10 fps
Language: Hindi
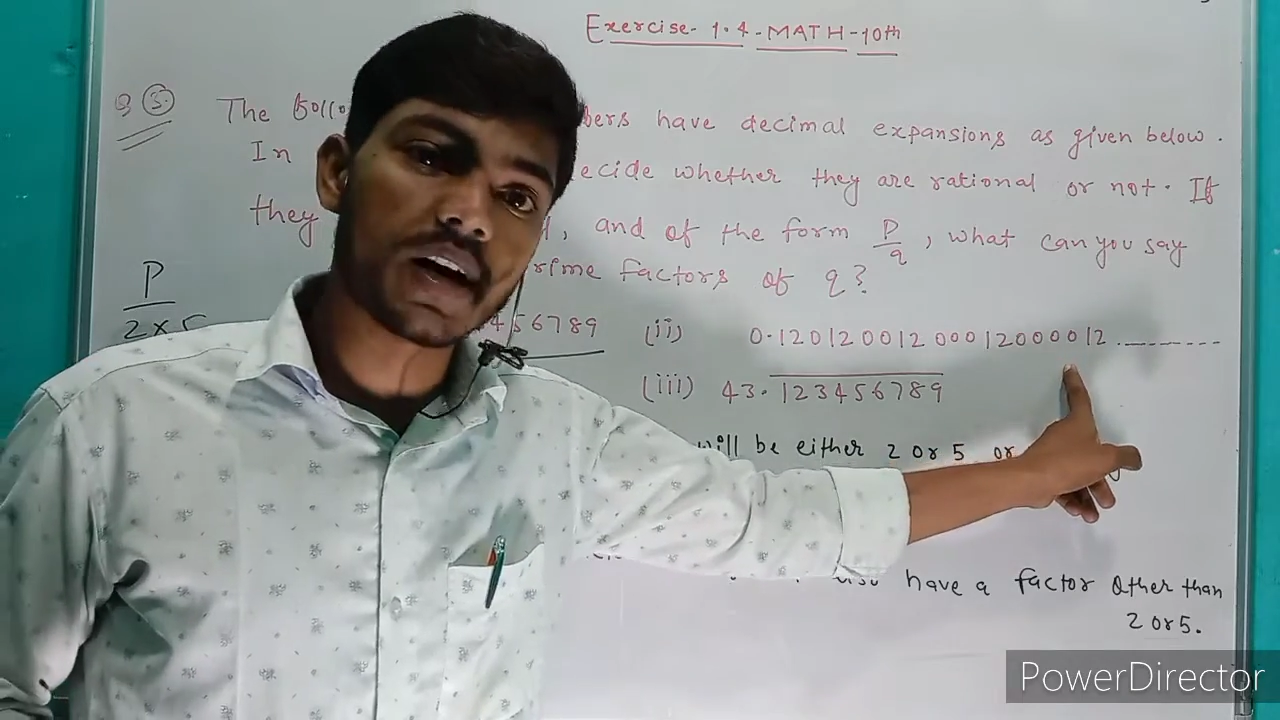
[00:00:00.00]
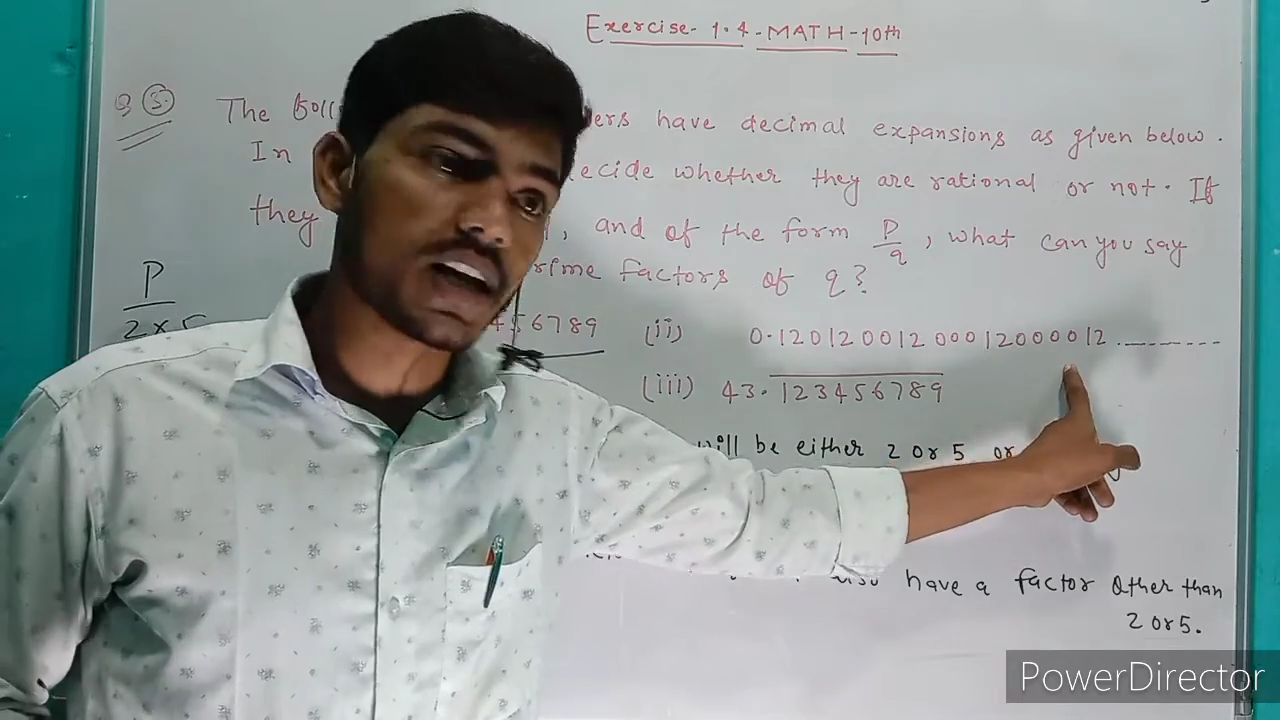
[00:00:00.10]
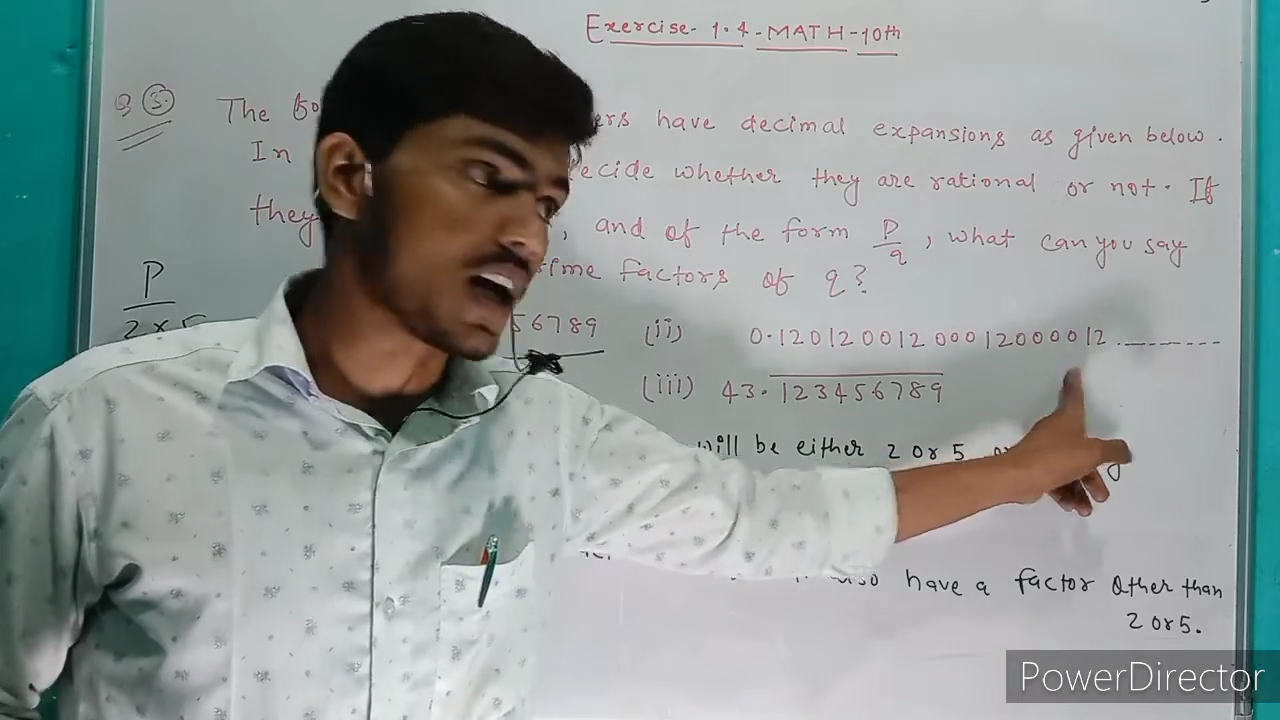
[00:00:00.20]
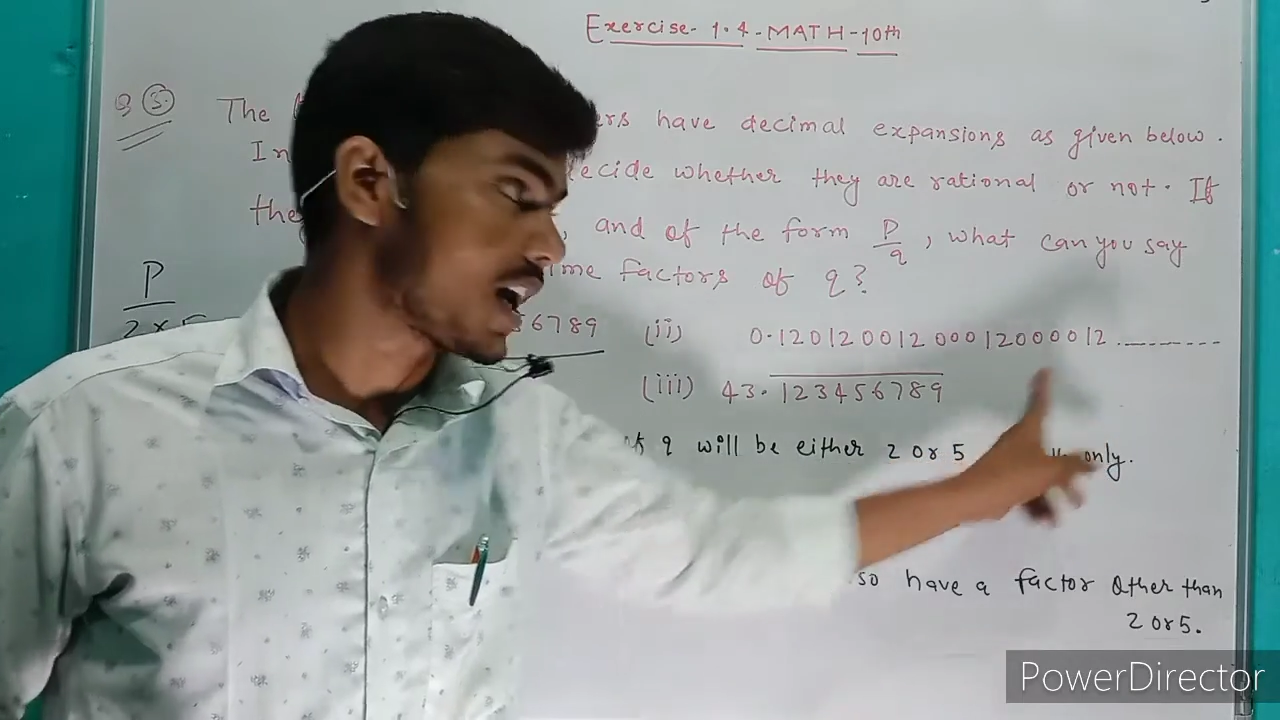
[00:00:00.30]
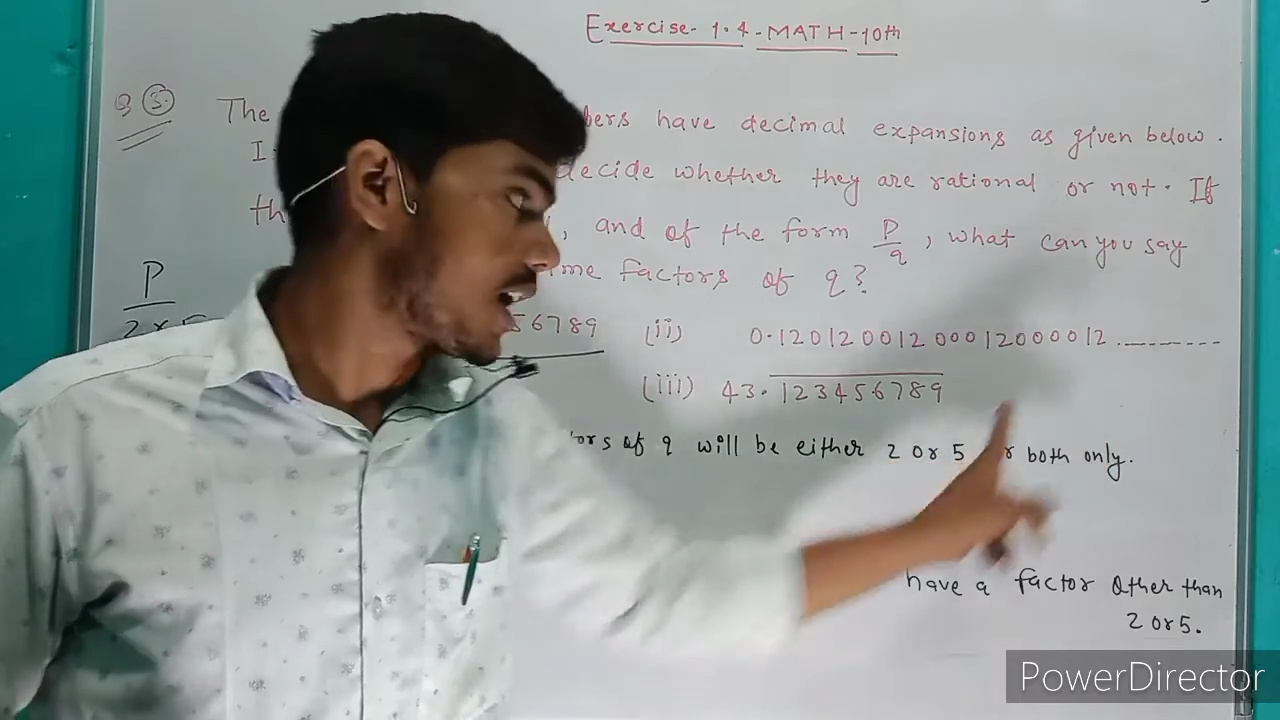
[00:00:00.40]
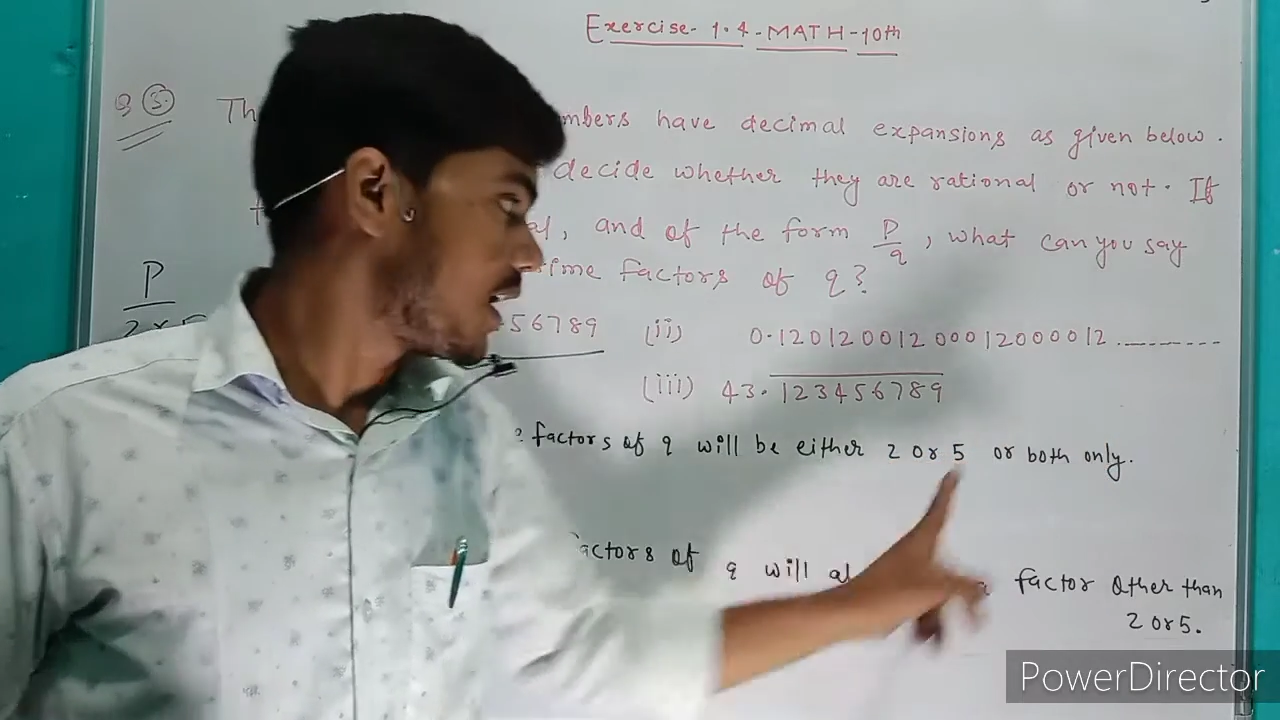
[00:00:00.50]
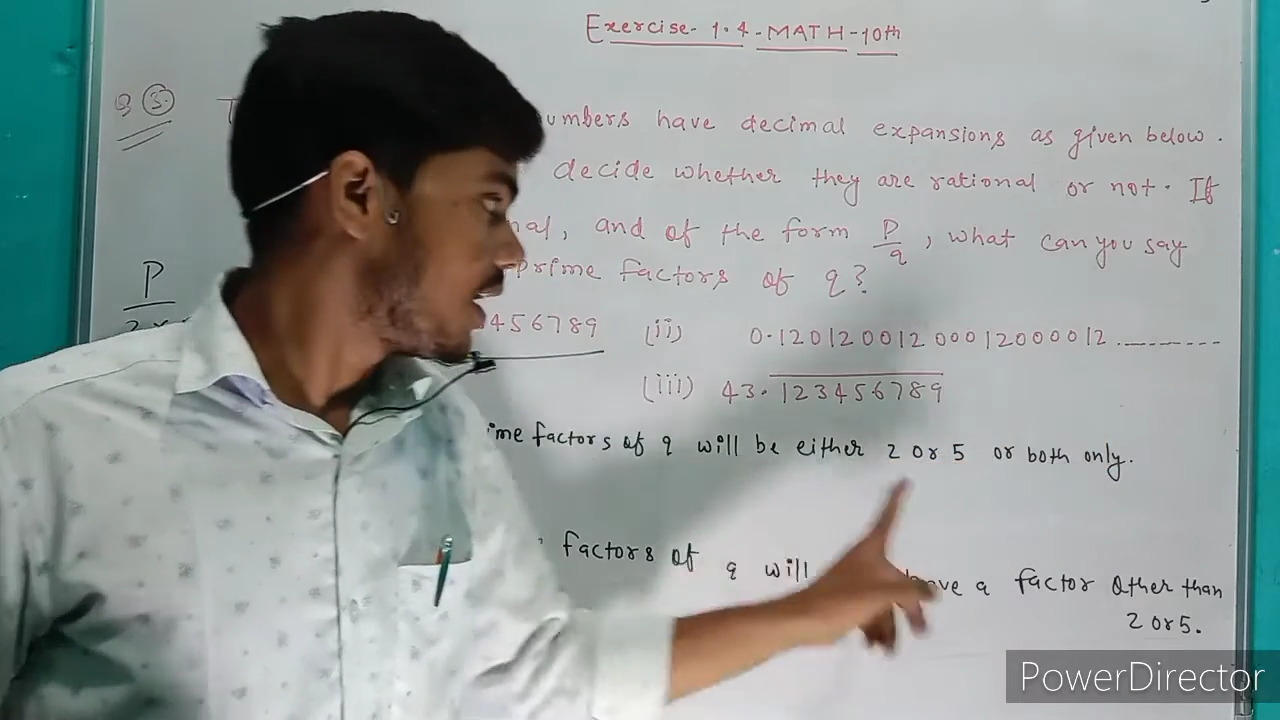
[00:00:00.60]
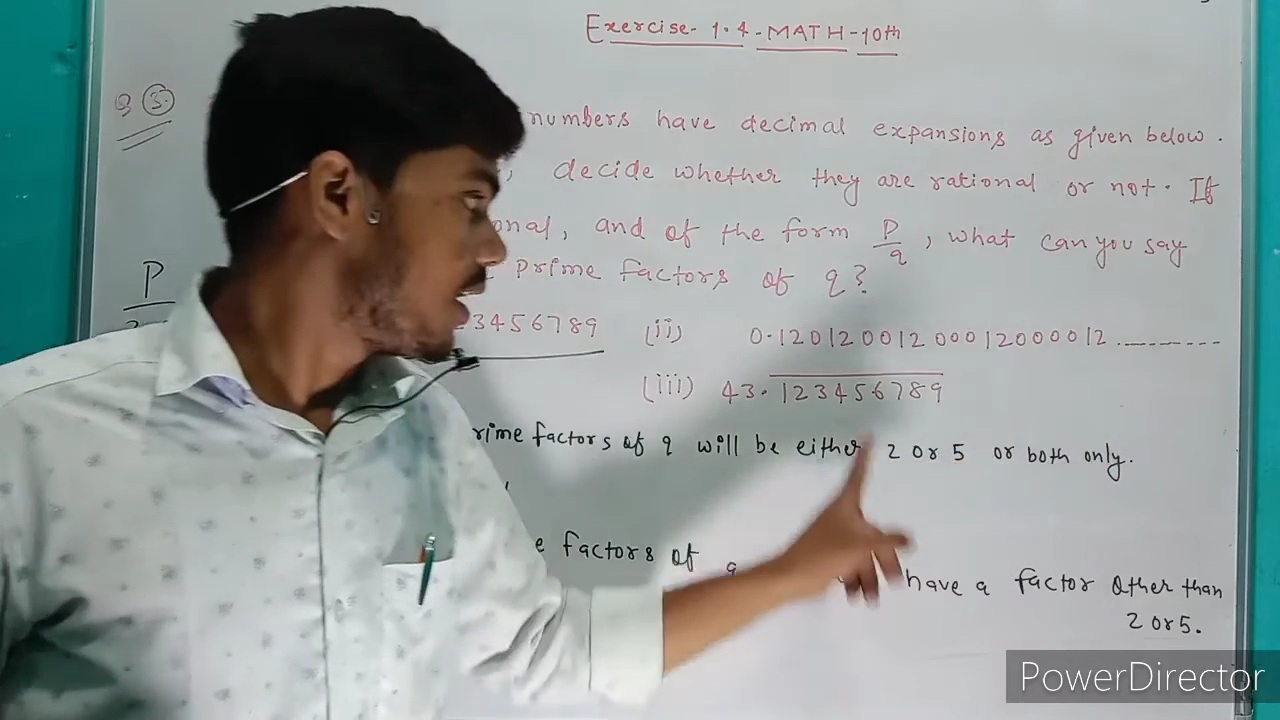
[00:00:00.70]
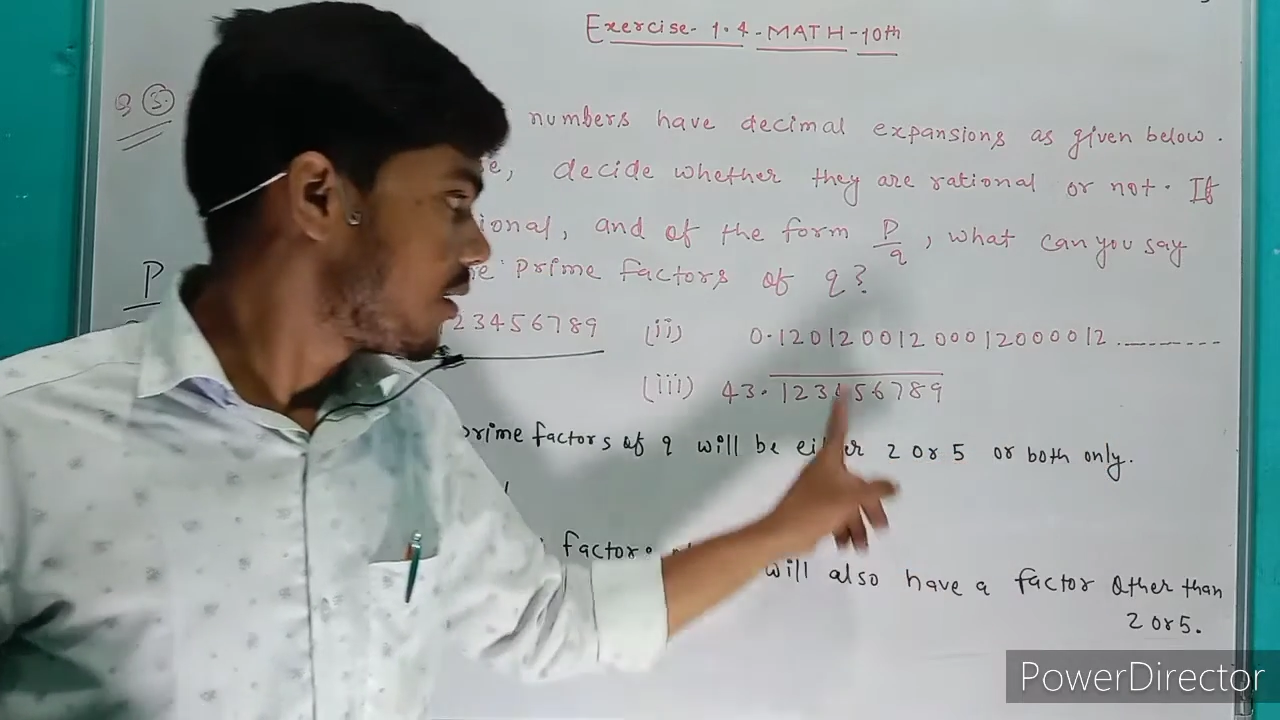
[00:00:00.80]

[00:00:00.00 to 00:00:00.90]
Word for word: बढ़ के आ रहा है